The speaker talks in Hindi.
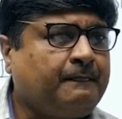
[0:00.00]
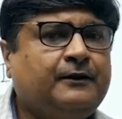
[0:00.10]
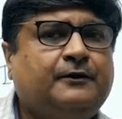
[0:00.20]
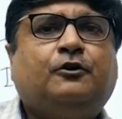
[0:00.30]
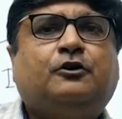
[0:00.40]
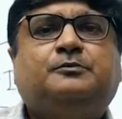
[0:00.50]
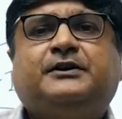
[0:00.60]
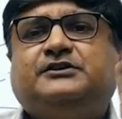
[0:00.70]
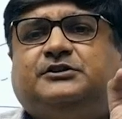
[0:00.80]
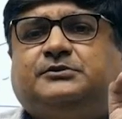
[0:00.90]
कि नॉर्थ में
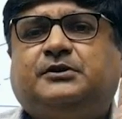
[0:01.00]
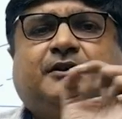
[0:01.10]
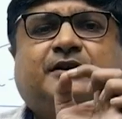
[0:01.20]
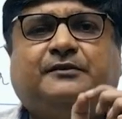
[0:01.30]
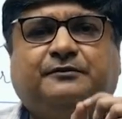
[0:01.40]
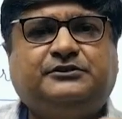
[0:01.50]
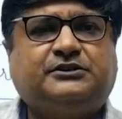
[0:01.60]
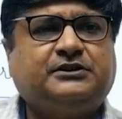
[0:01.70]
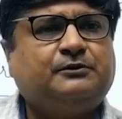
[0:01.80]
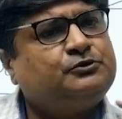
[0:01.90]
किनशिप सिस्टम के क्या
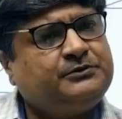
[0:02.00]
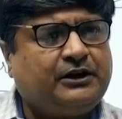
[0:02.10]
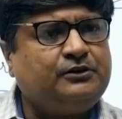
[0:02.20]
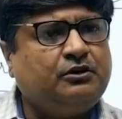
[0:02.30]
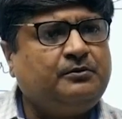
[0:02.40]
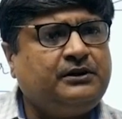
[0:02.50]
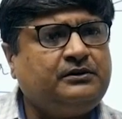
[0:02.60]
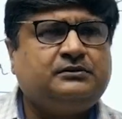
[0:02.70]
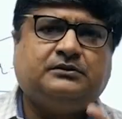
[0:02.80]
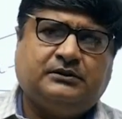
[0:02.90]
फीचर्स हैं वो समझा दूंगा मैं
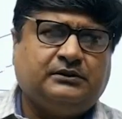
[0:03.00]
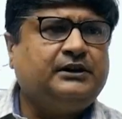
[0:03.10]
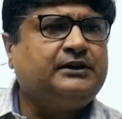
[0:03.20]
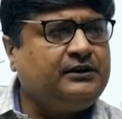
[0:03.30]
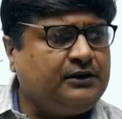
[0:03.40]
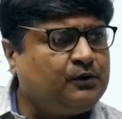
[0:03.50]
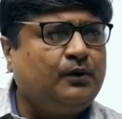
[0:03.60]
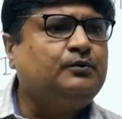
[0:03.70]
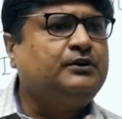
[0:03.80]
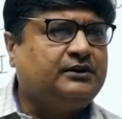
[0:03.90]
लेकिन
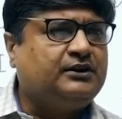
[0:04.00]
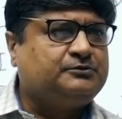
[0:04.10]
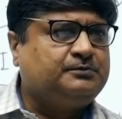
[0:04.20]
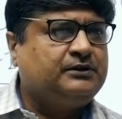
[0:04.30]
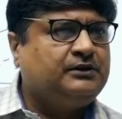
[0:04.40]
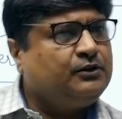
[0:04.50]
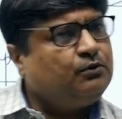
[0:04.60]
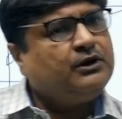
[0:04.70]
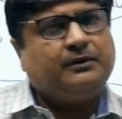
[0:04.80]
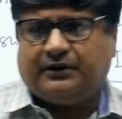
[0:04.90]
लिखवाऊंगा नहीं क्लास में
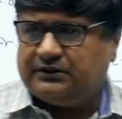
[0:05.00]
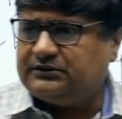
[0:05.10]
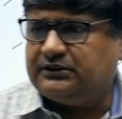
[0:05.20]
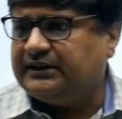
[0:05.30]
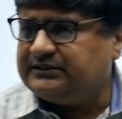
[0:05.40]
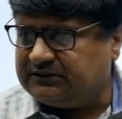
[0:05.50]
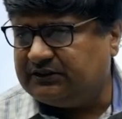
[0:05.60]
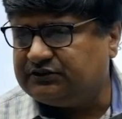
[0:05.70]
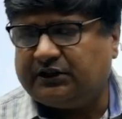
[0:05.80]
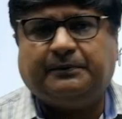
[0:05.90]
लिखोगे आप वहाँ से एज इट इज़
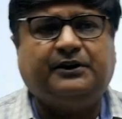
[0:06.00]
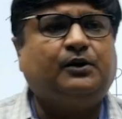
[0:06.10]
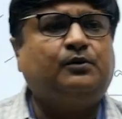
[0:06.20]
चाहे प्रिंट आउट